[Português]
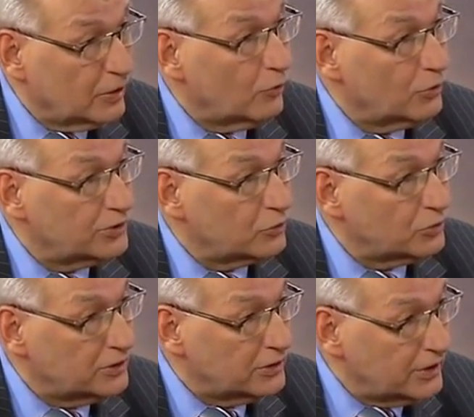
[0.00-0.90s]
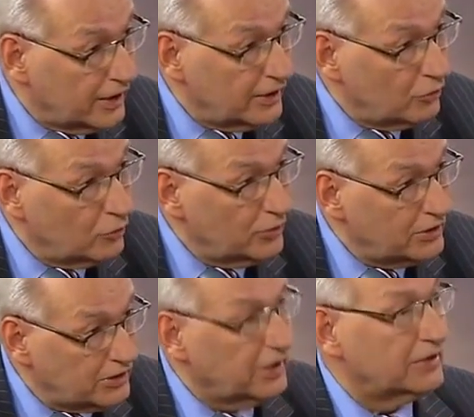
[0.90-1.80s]
Então eu vou discutir
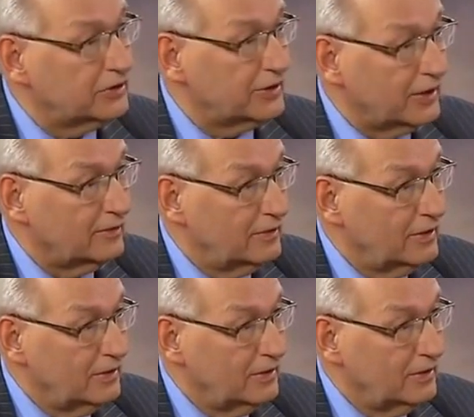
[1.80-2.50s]
direito e ciência.